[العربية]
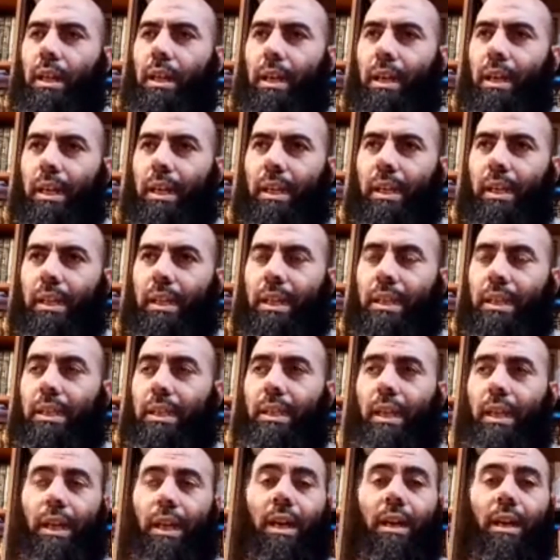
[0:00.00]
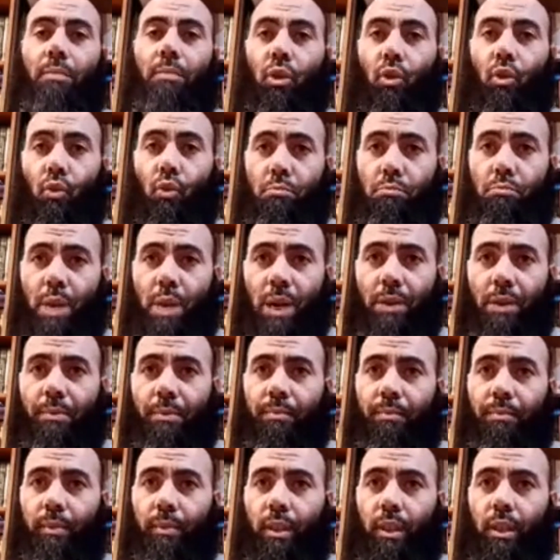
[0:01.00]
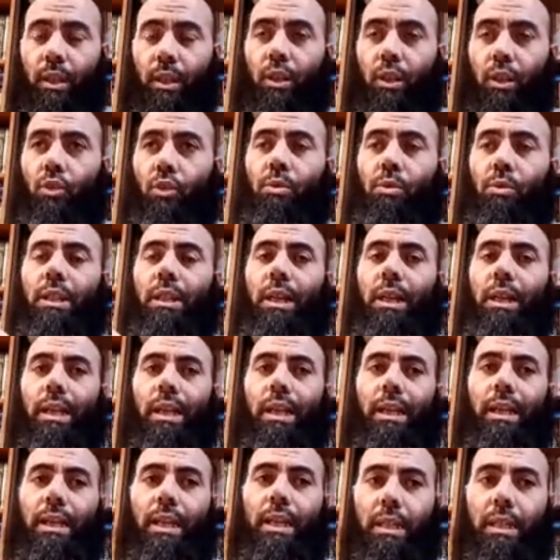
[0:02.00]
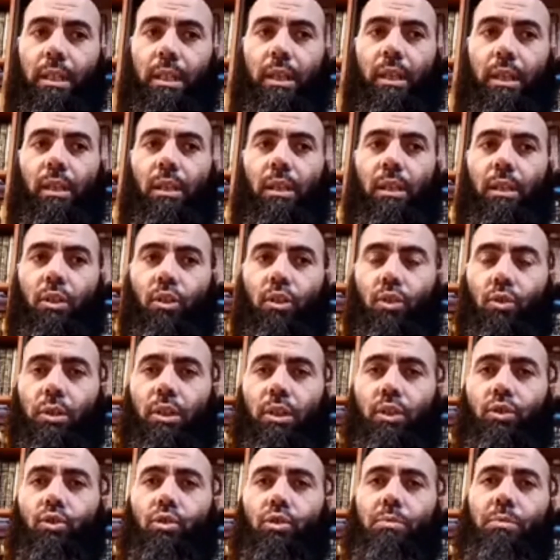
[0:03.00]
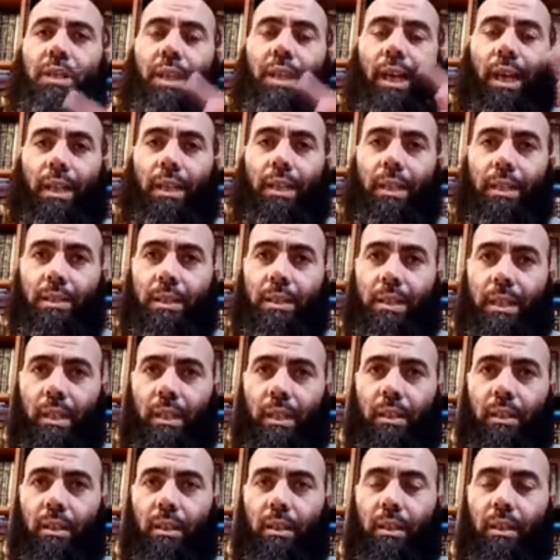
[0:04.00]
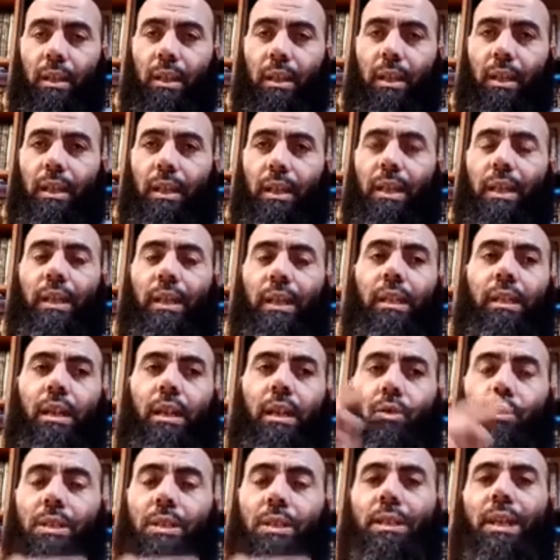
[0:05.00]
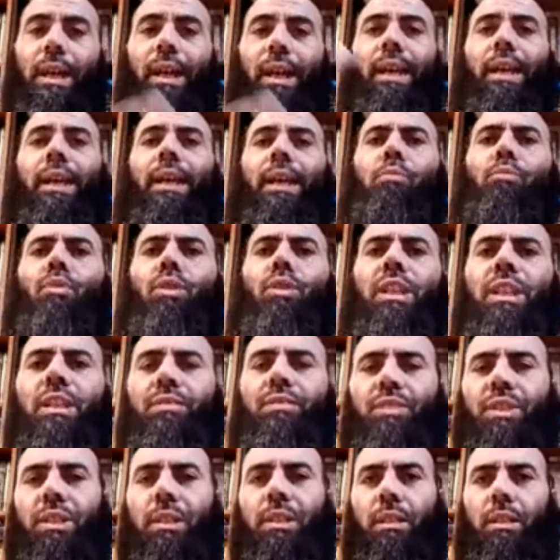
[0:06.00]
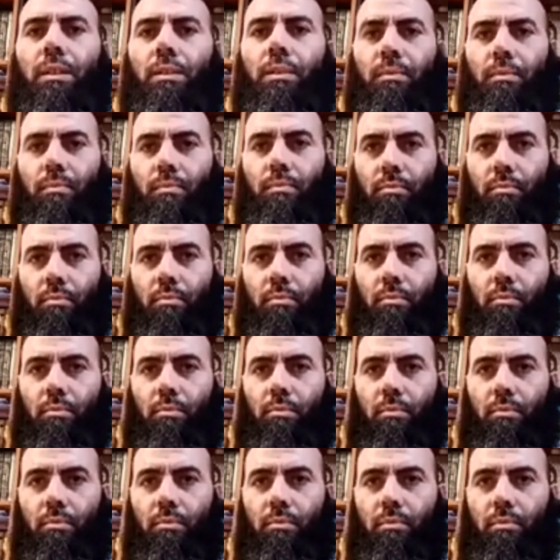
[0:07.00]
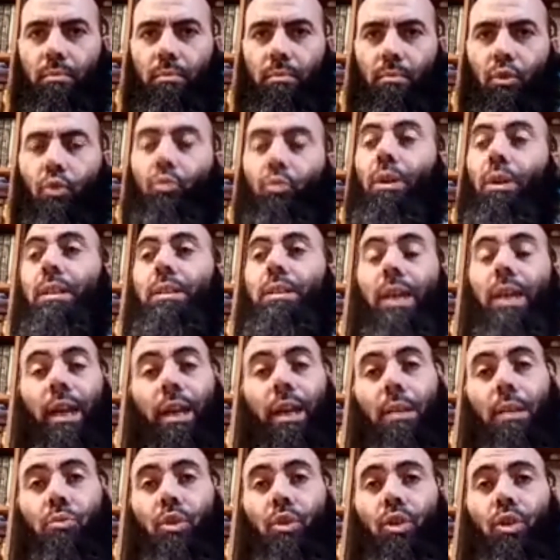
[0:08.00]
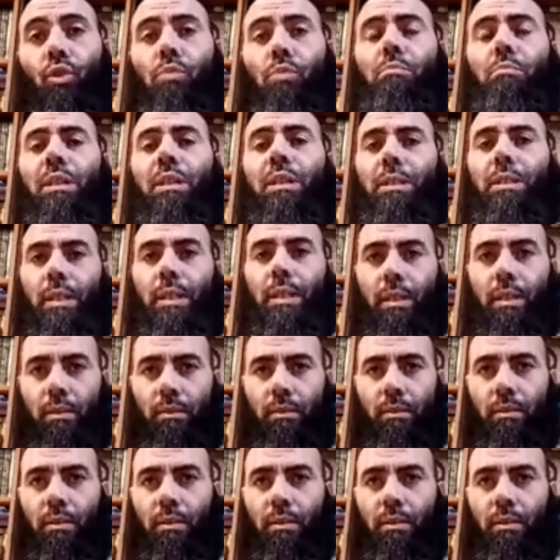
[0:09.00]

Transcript: لكن الذي يرقى بالامه هو ذاك الذي يعد امتحاناته لكنه يتعلم لنفسه ويتعلم لامته